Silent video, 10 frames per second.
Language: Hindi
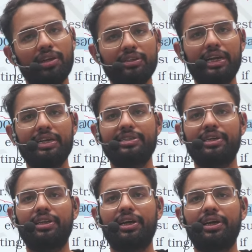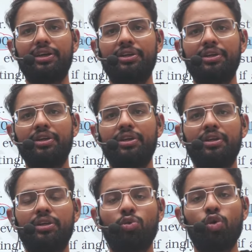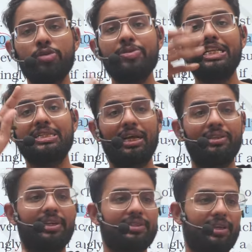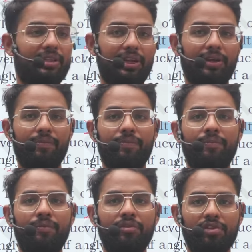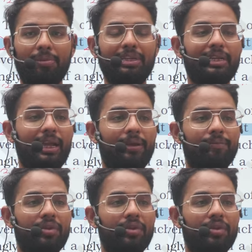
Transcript: तैर सकता है कोई भी इंसान तैर सकता है समझ गए